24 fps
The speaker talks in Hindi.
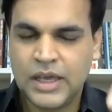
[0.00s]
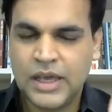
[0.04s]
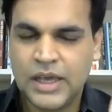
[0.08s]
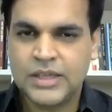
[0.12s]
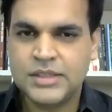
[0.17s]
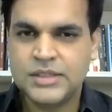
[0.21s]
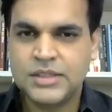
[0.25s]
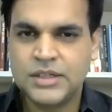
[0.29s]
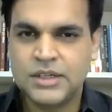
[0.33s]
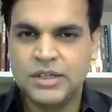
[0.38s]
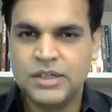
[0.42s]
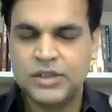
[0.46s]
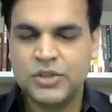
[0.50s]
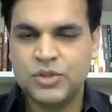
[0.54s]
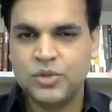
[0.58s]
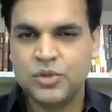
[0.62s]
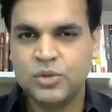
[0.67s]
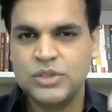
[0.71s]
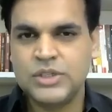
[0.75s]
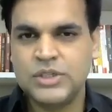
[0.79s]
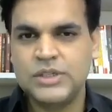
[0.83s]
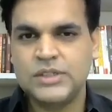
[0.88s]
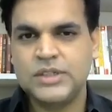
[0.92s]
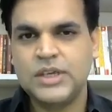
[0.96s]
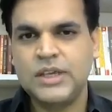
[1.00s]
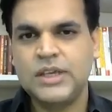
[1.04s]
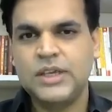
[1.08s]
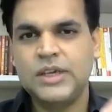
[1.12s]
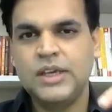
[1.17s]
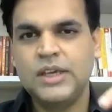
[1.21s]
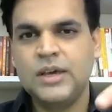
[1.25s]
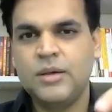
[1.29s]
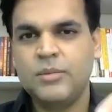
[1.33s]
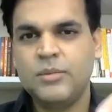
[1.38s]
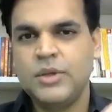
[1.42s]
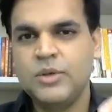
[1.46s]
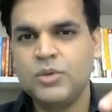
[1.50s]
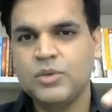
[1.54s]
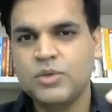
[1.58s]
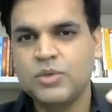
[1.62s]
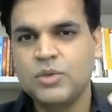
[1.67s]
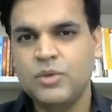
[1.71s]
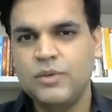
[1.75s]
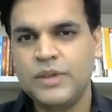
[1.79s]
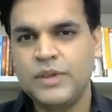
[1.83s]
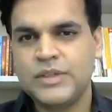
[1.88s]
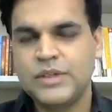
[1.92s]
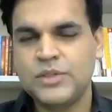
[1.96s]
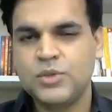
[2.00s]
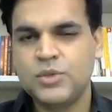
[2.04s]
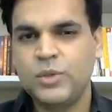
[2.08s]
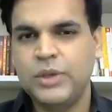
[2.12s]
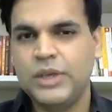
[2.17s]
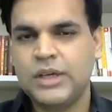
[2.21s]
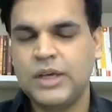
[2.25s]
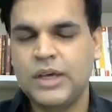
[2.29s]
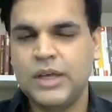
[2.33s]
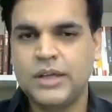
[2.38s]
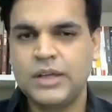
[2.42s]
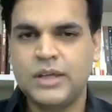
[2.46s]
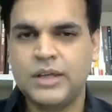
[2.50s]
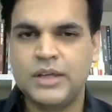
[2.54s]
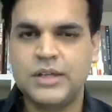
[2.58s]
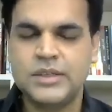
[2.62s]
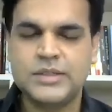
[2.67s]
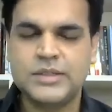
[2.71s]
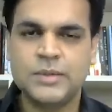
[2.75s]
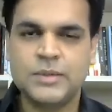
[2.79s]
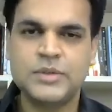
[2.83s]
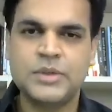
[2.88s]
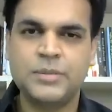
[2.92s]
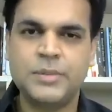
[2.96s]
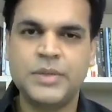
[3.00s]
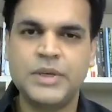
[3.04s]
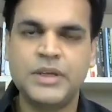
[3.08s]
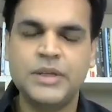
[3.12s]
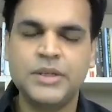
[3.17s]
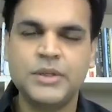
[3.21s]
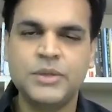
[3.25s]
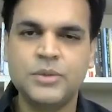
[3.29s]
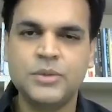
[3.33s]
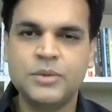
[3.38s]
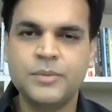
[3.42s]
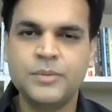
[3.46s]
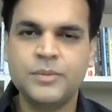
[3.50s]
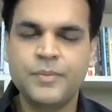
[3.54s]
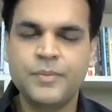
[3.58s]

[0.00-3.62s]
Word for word: एज इट इज जो चीजें हैं हमने उसको वैसे स्वीकार करी सबसे पहले तो